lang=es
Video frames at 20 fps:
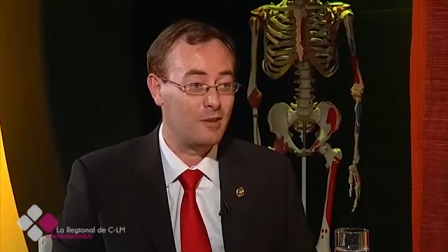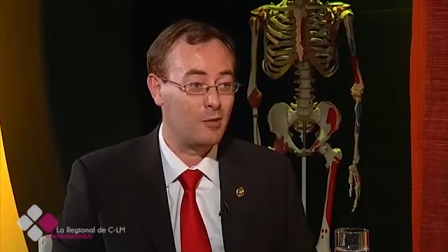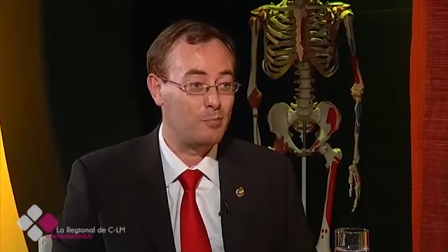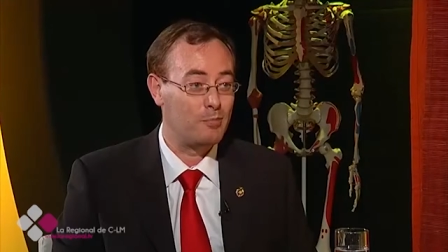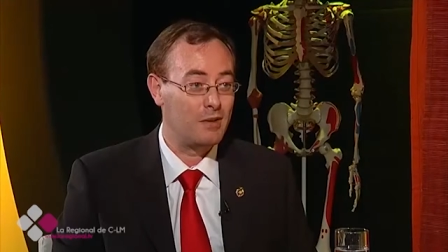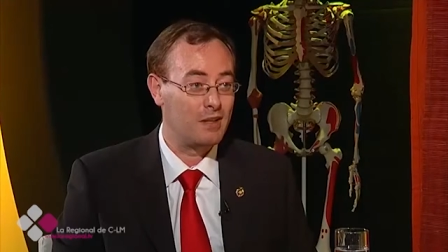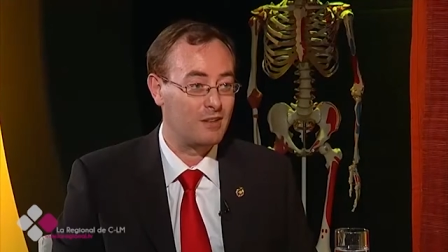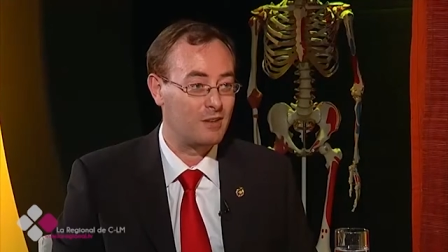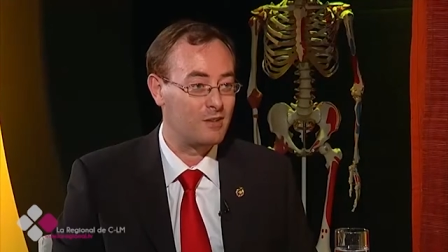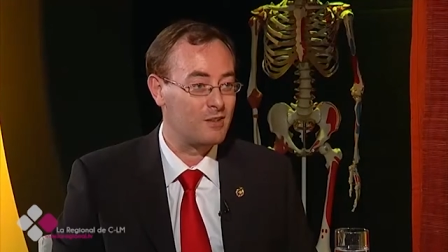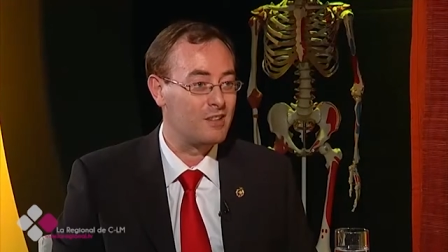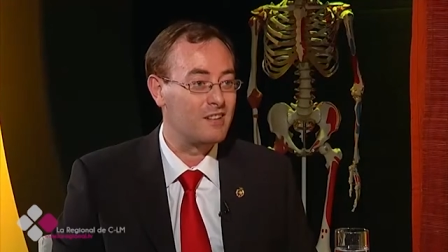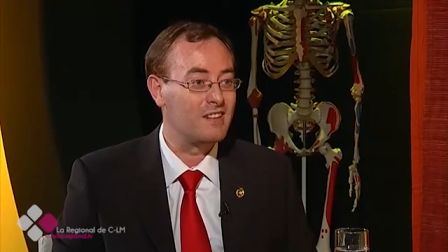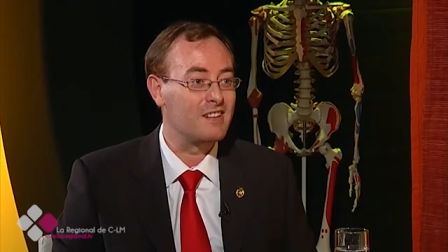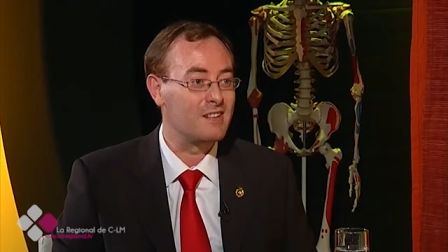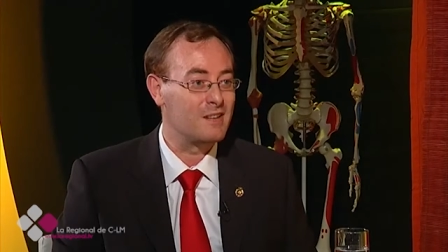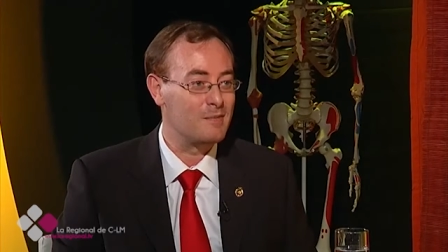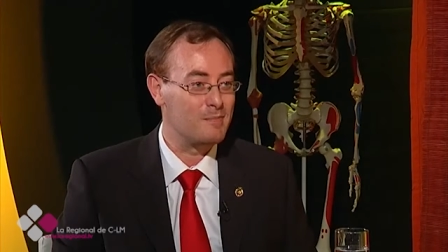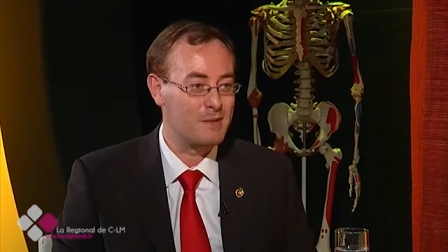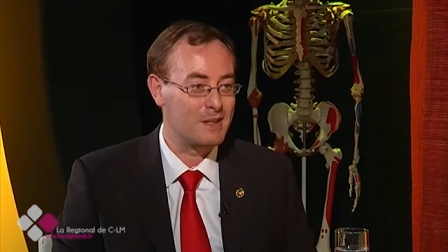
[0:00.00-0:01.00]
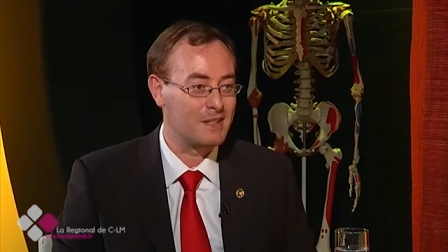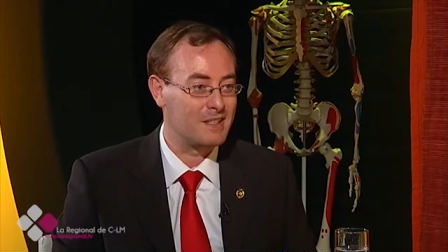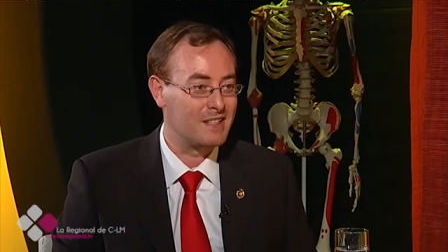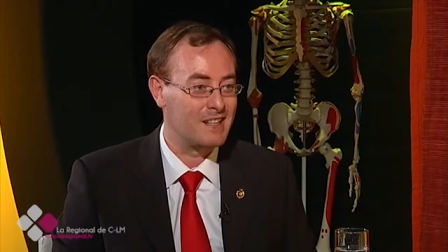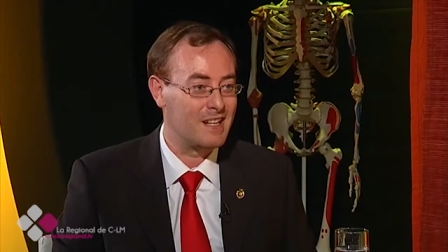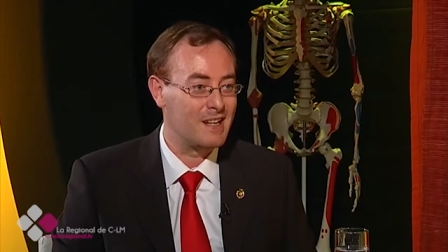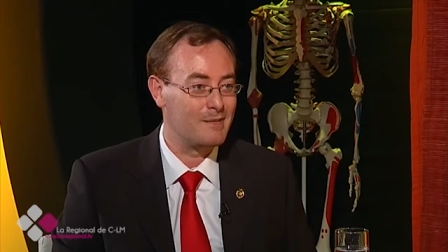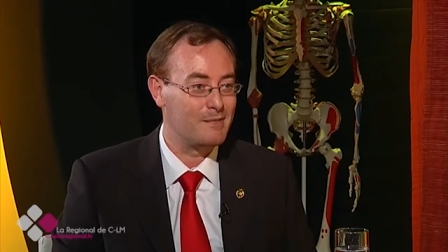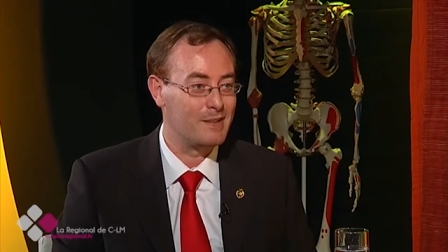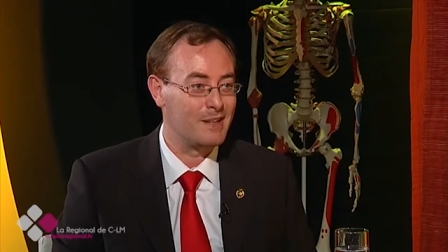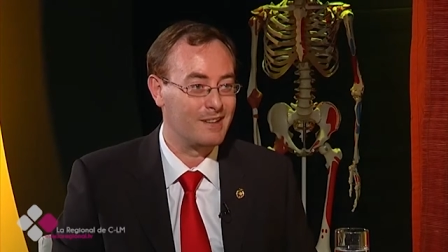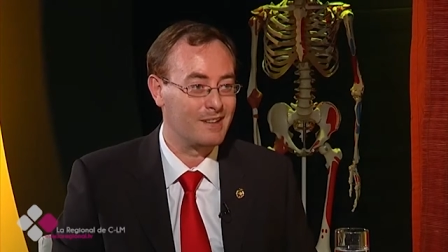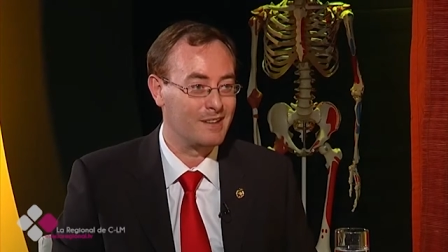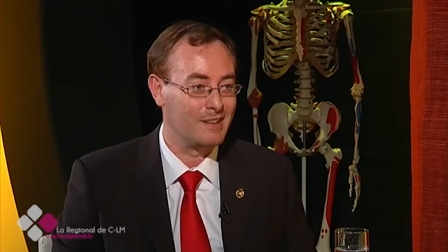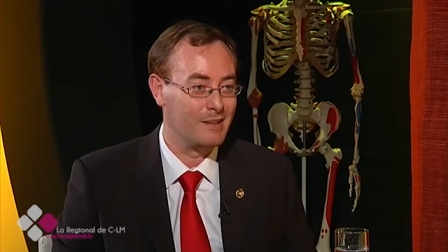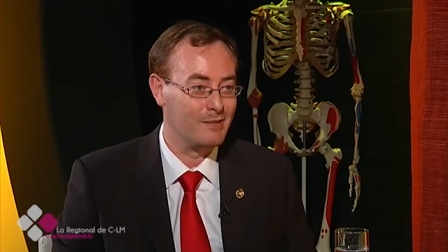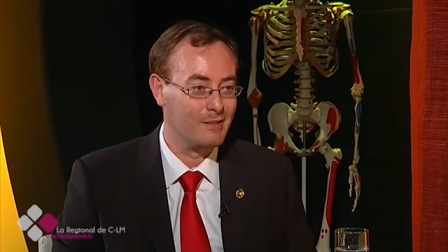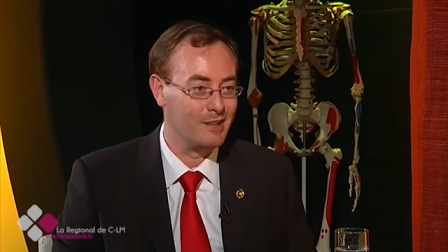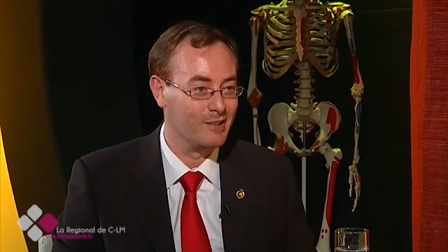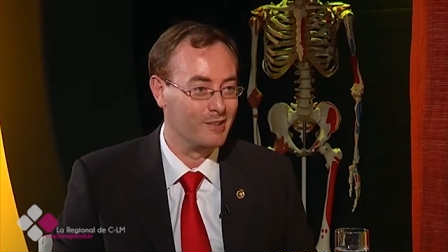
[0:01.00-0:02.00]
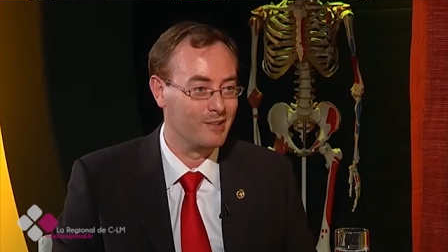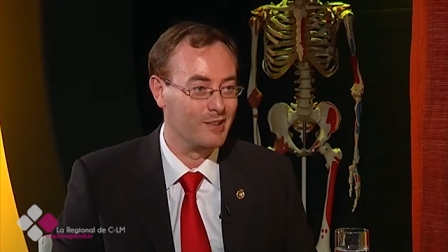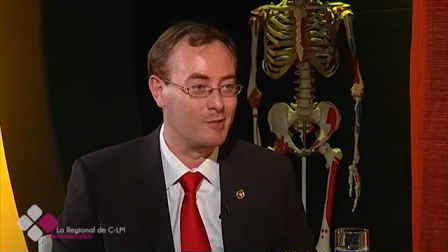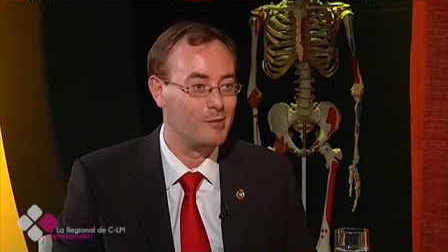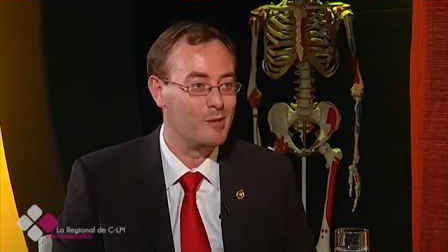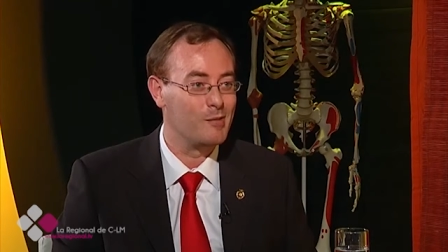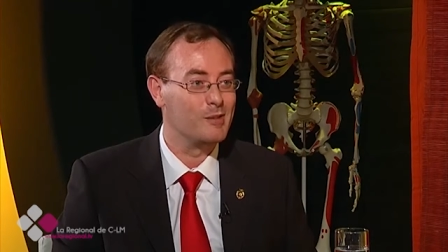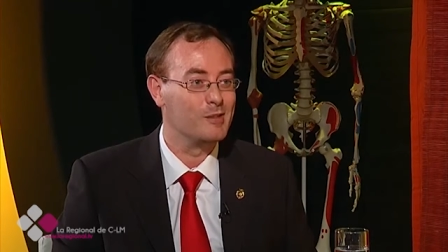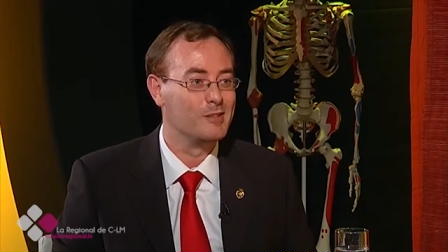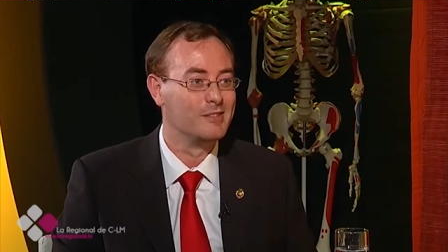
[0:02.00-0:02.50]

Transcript: de los petroches... siempre será bien recibido de nuevo. Muy